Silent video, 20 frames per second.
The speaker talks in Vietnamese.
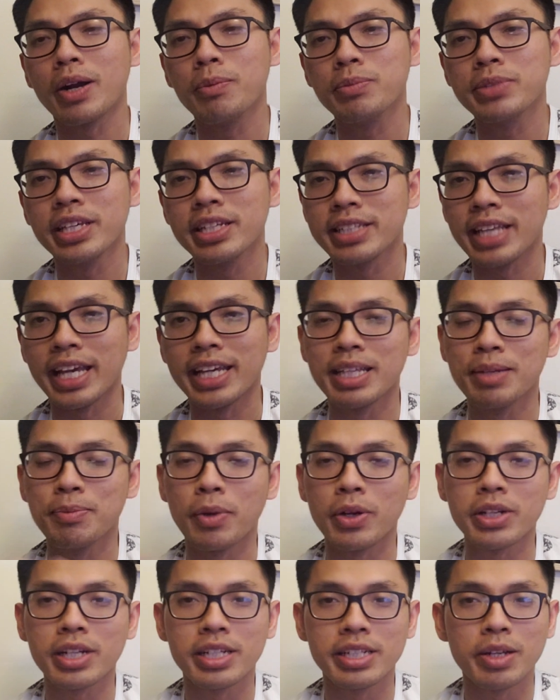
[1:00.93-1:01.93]
không chia sẻ thì
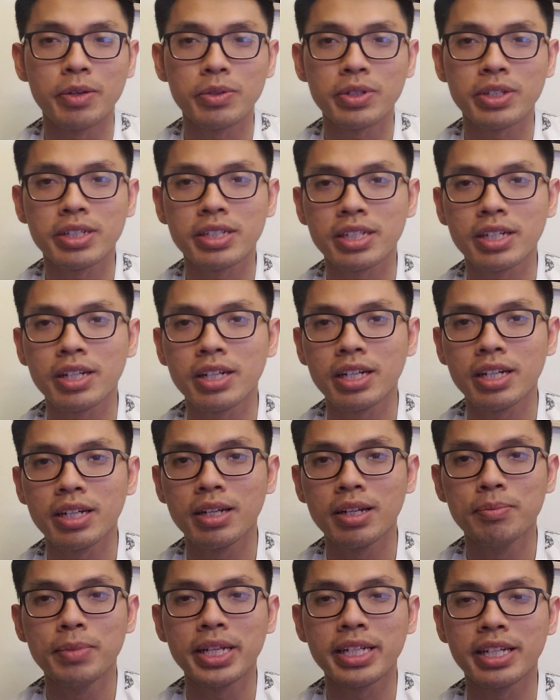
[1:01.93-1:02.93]
mọi người đâu có,
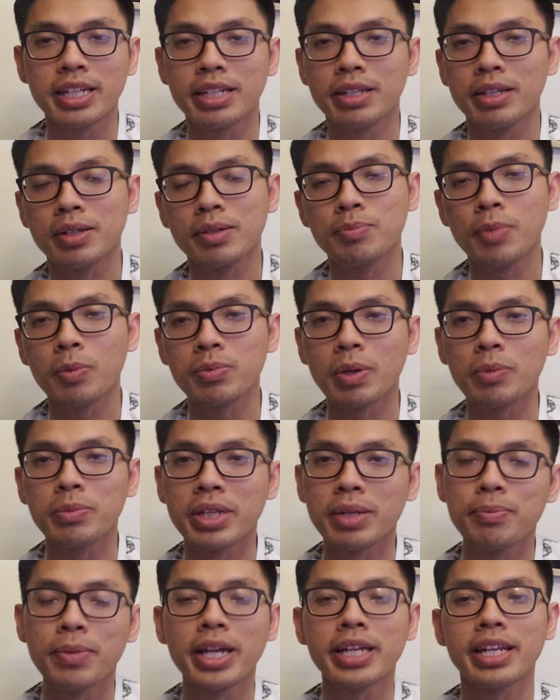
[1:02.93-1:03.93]
có biết được là một thông
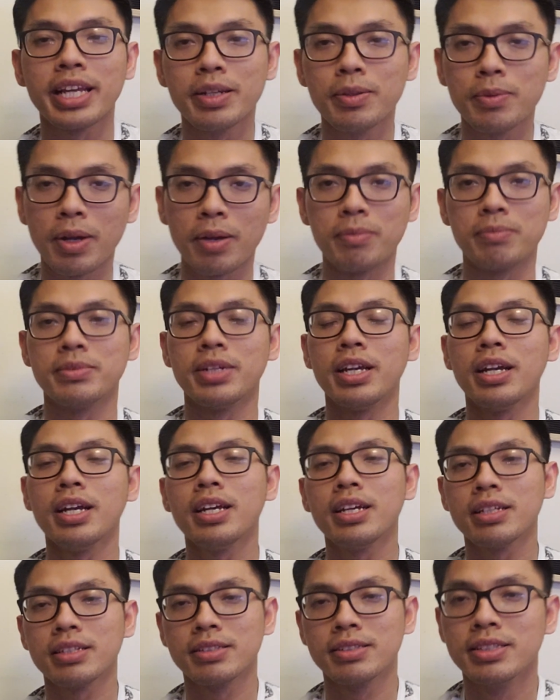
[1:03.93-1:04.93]
tin mới này đúng không
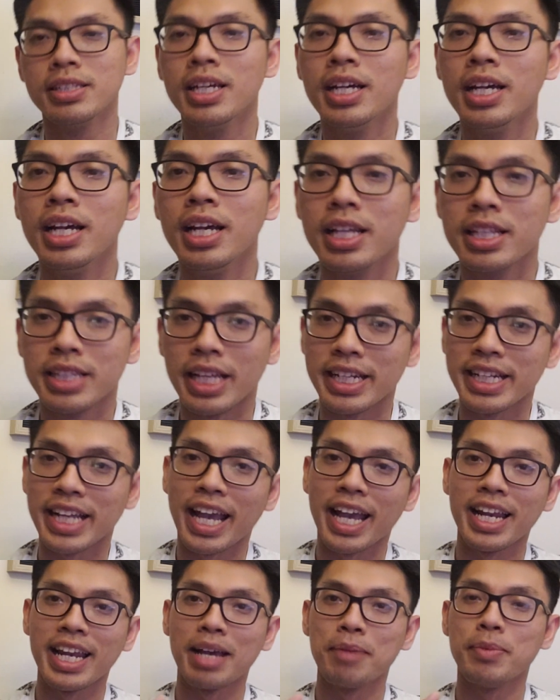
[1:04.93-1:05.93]
đó thành
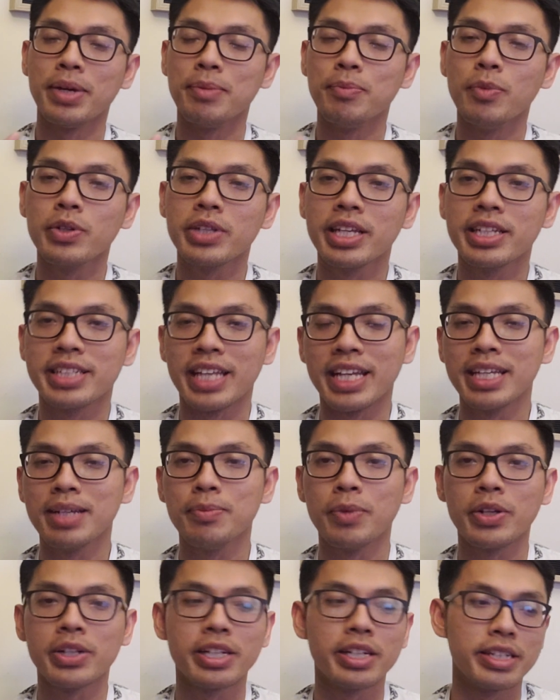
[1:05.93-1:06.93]
ra là mình muốn chia sẻ với
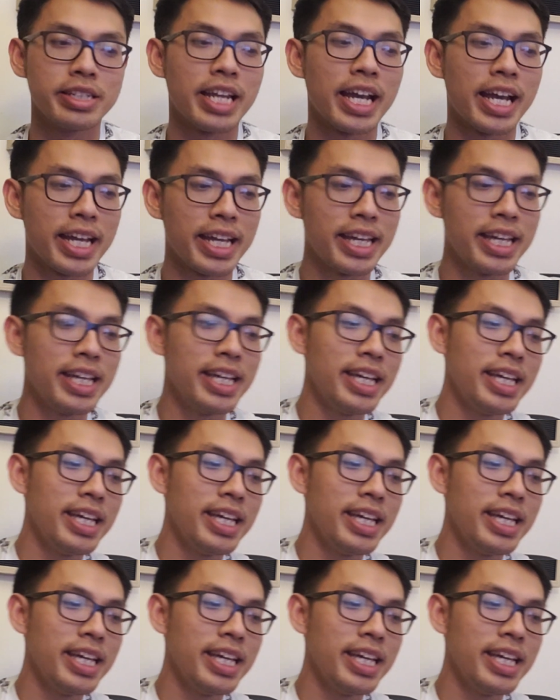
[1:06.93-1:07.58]
mọi người đây